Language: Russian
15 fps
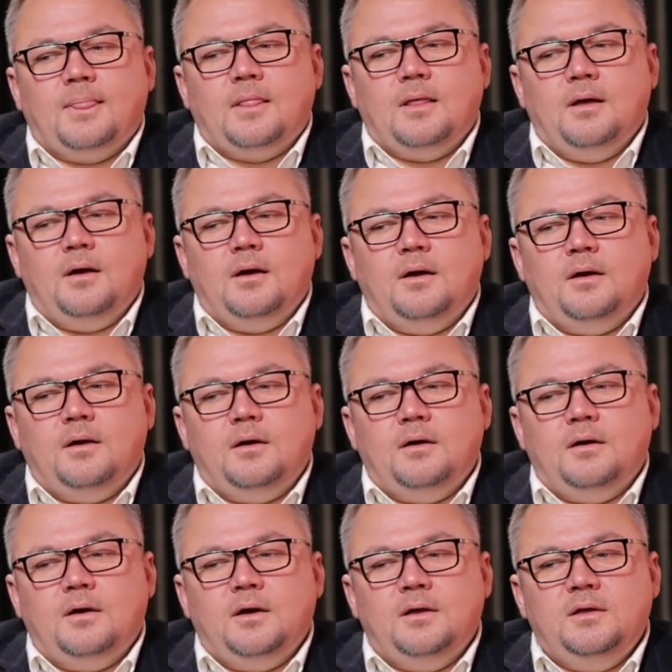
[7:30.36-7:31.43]

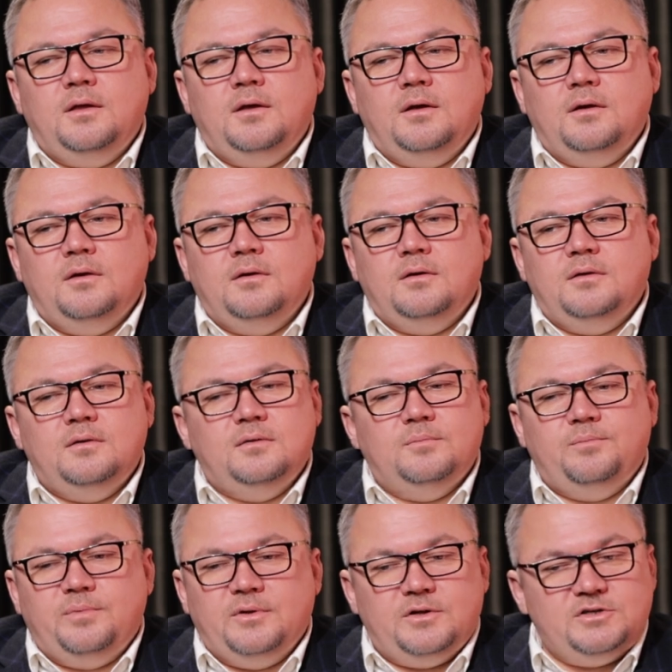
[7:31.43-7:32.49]
А, они
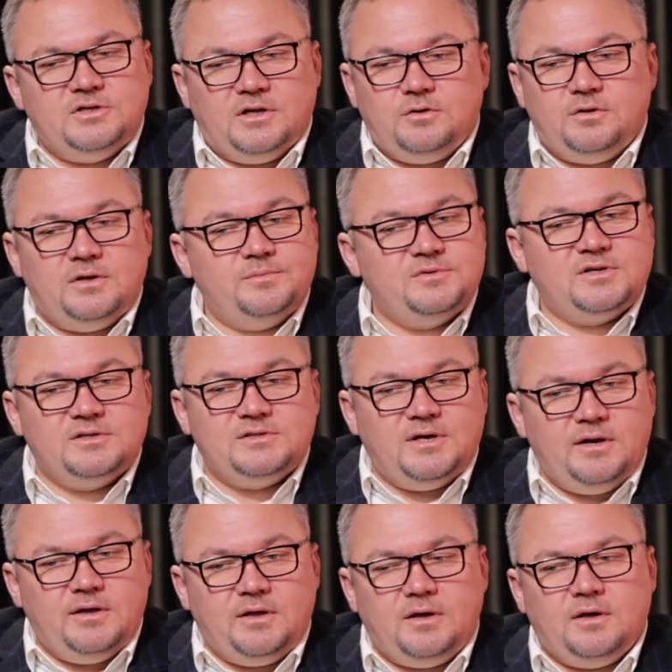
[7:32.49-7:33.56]
поначалу нам
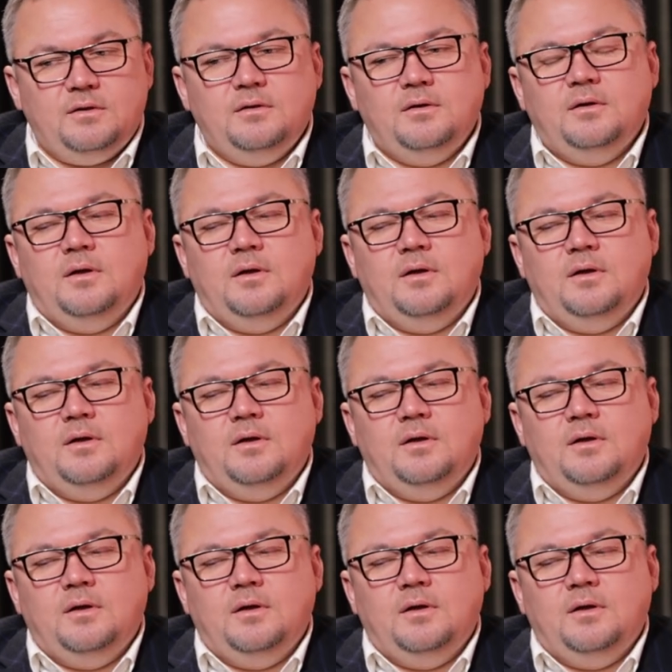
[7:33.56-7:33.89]
сказали нет.